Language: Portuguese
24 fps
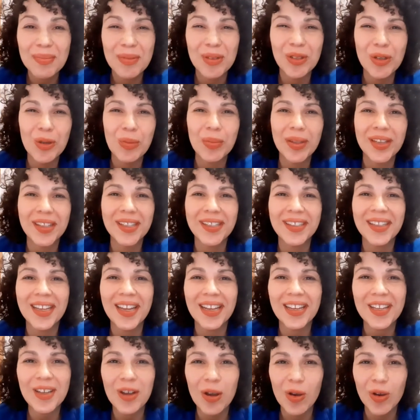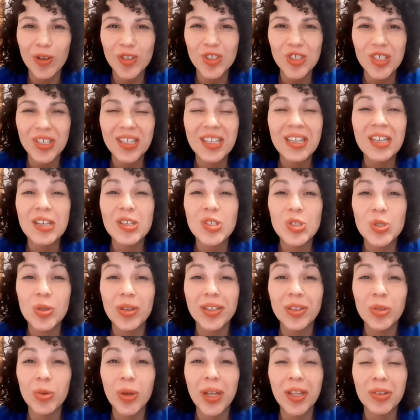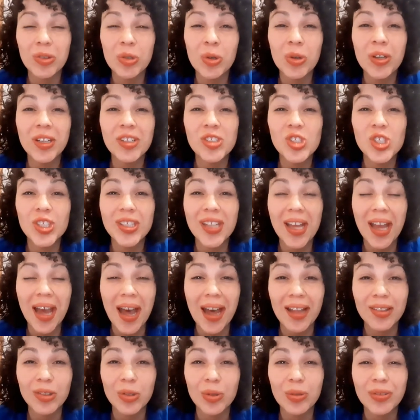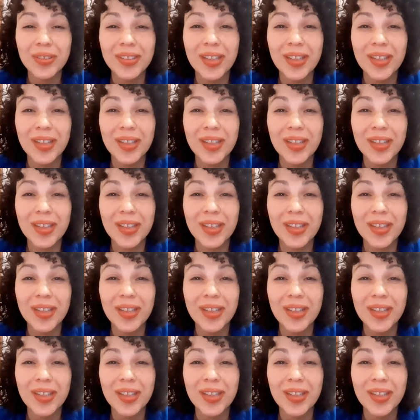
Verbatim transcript: nome é Daniele Rocha, sou educadora de teatro